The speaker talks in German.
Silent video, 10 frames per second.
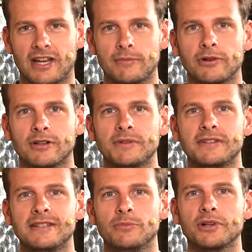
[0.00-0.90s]

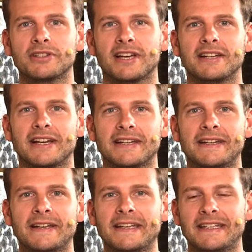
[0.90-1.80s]
Anbaugebieten die Möglichkeit an,
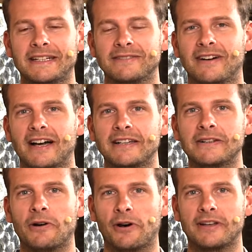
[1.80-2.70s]
ihre
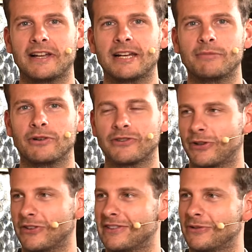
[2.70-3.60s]
Weine online bei uns
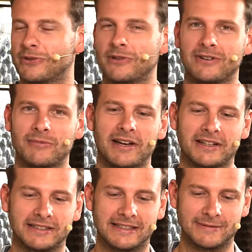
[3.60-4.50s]
kostenlos zu
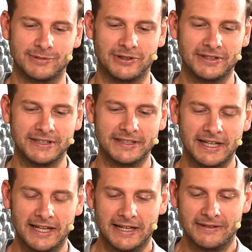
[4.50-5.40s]
vermarkten. Das bedeutet,
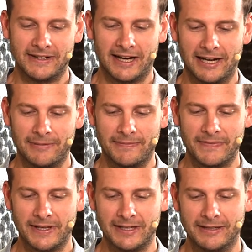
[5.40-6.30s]
wir
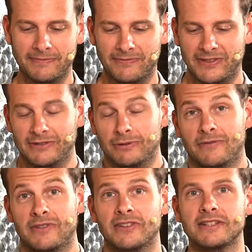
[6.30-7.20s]
haben, ähm, wir sind
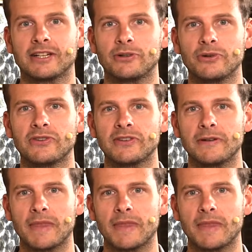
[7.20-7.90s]
oder wir sind der größte